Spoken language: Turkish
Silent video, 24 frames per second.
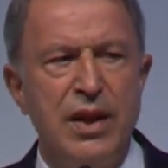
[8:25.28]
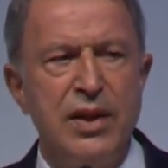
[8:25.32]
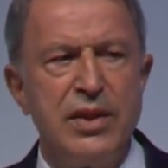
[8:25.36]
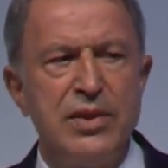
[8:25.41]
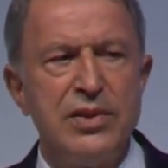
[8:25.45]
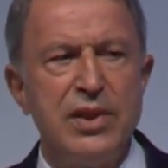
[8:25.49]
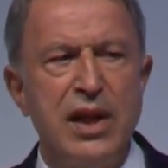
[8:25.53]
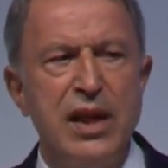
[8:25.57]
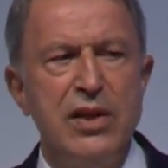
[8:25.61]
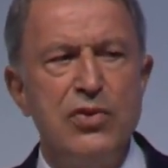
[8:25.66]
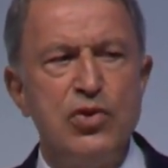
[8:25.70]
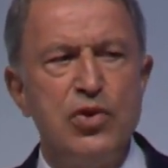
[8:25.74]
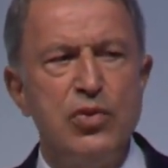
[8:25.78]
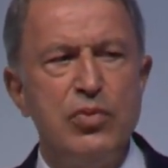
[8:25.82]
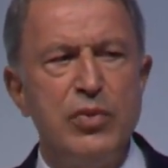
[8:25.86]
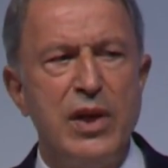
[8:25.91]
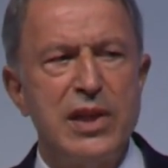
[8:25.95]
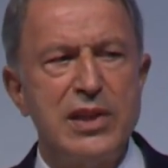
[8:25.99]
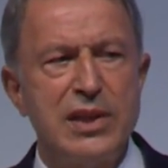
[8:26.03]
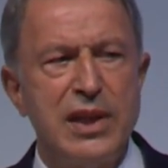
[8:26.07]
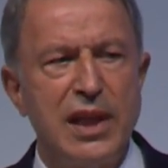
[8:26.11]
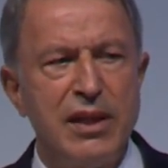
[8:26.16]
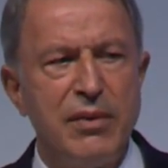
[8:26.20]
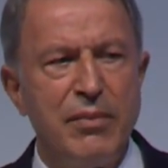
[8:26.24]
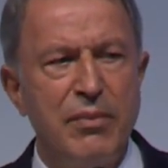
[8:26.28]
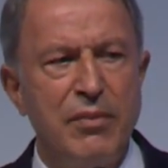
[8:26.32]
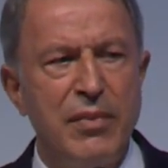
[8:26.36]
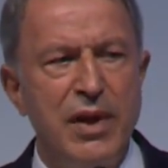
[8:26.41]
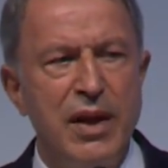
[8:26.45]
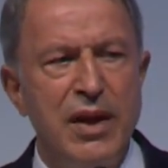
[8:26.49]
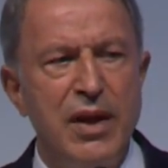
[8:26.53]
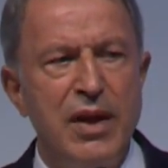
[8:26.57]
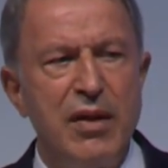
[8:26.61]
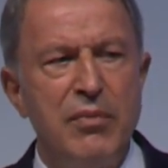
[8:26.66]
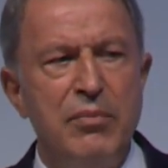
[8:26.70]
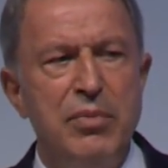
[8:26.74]
Sayın Cumhurbaşkanım,
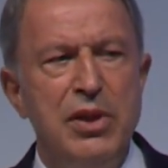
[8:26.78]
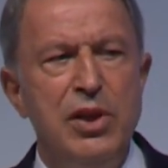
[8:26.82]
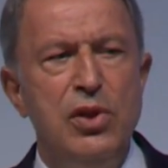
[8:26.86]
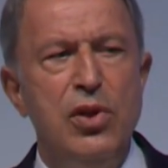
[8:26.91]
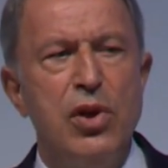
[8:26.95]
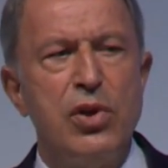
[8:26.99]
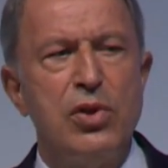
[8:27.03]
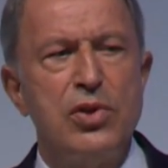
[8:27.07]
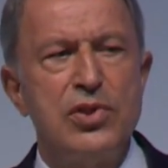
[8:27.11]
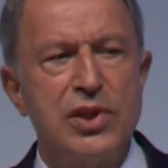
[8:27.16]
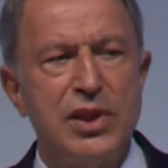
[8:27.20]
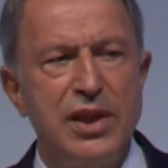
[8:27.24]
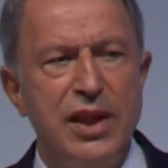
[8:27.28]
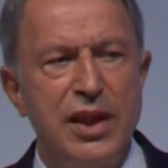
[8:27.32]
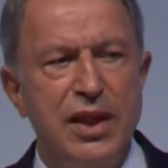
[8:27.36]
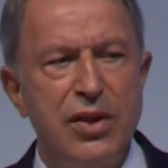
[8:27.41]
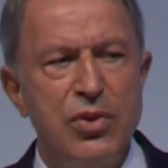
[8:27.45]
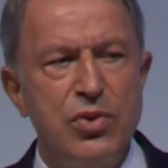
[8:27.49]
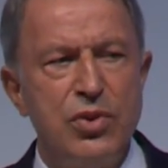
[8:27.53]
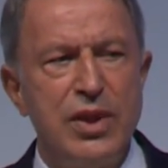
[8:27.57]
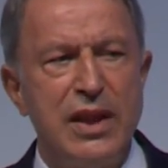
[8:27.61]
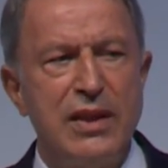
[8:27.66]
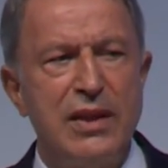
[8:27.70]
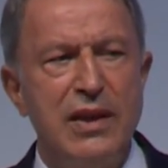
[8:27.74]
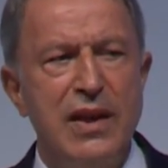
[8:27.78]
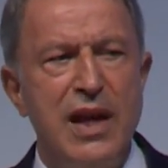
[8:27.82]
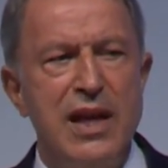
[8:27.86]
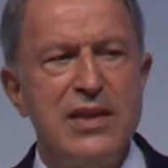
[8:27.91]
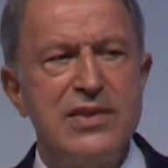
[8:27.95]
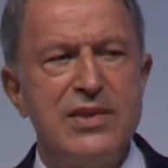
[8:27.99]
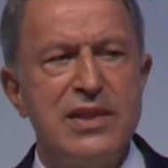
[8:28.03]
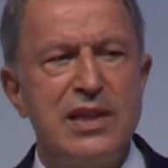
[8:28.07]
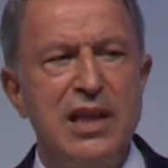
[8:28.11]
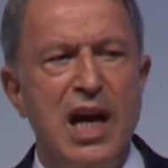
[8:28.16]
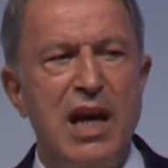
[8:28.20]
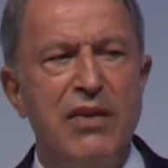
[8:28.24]
biliyoruz ki üretilen
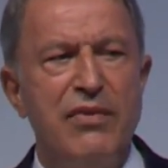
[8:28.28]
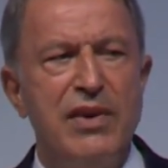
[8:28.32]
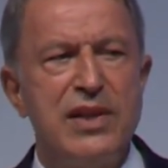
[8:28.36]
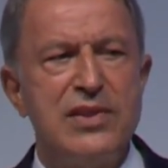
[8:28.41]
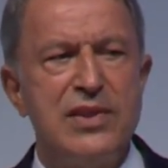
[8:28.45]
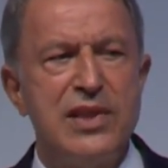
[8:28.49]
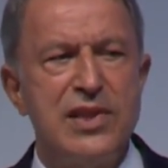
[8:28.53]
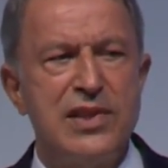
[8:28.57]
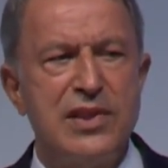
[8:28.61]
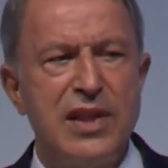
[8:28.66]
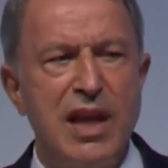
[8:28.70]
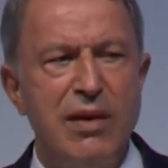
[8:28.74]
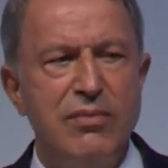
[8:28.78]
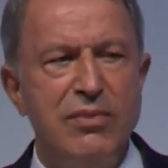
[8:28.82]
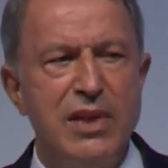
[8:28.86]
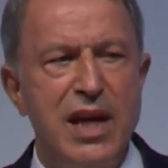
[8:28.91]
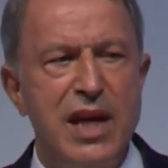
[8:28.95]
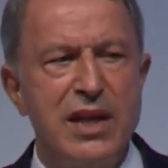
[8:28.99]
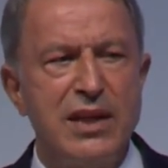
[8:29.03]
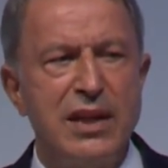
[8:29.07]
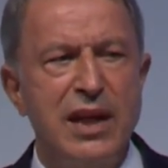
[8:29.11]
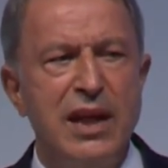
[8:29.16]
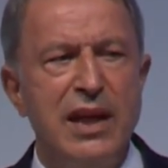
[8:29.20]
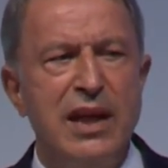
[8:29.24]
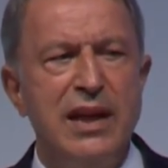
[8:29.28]
silah ve sistemler